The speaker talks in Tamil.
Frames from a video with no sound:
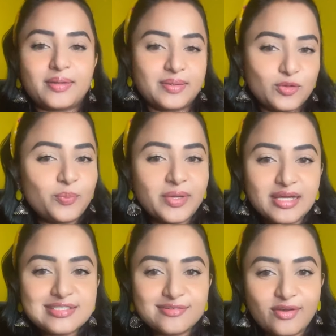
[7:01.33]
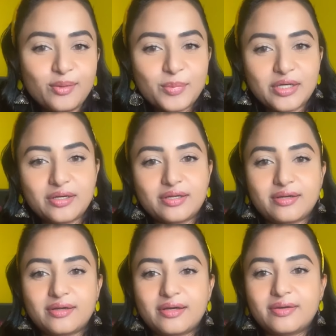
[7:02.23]
நான் ஏதோ பேசுவேன் பட்
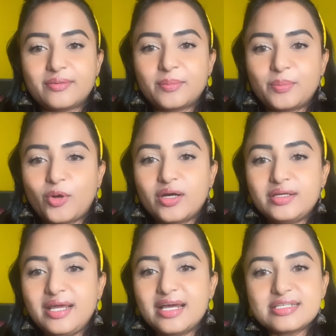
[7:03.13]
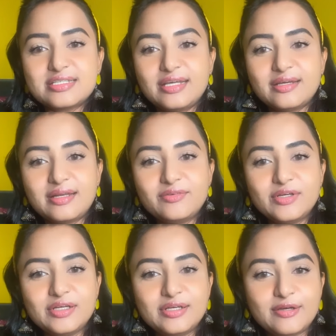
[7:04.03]
பாட்காஸ்டிங்
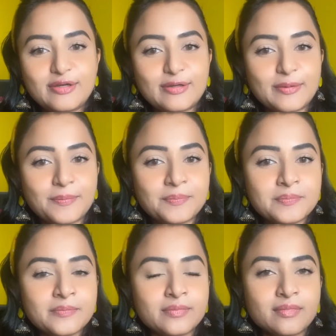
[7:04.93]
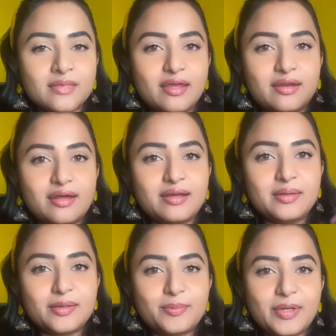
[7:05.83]
அளவுக்கு
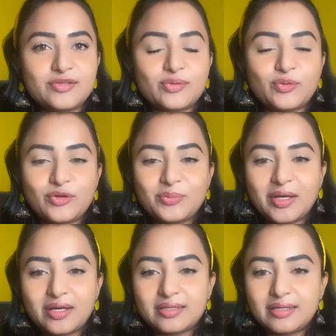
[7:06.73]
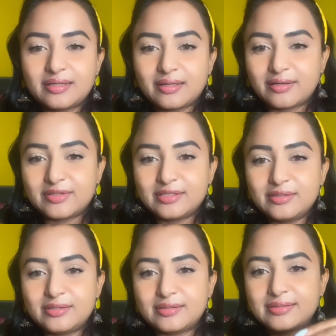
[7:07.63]
என்னால் பேச முடியுமா அதில் நான்
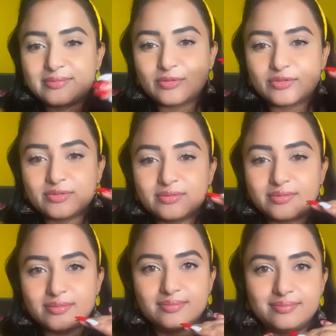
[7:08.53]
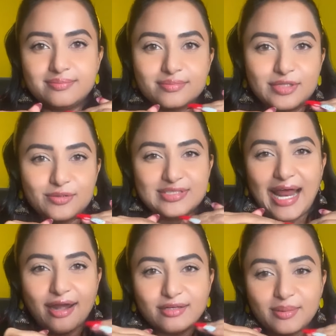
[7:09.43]
வந்து ஒரு ஒரு
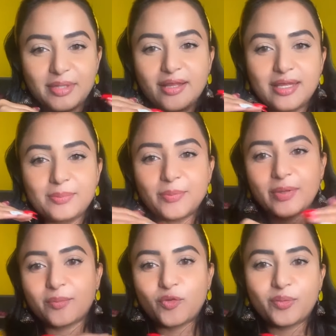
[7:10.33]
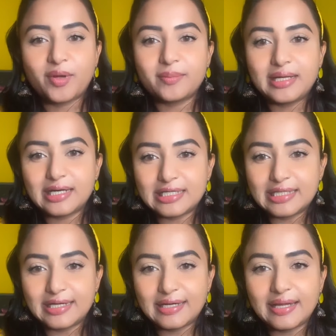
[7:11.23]
ஸ்டாண்டர்ட் அப்படியே கீப் அப் பண்ண முடியுமா அப்படின்னு
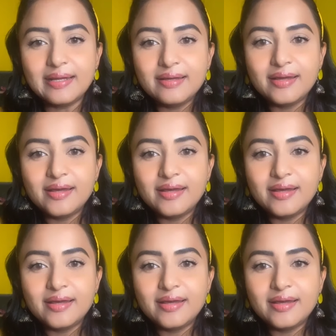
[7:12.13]
எனக்கு தெரியல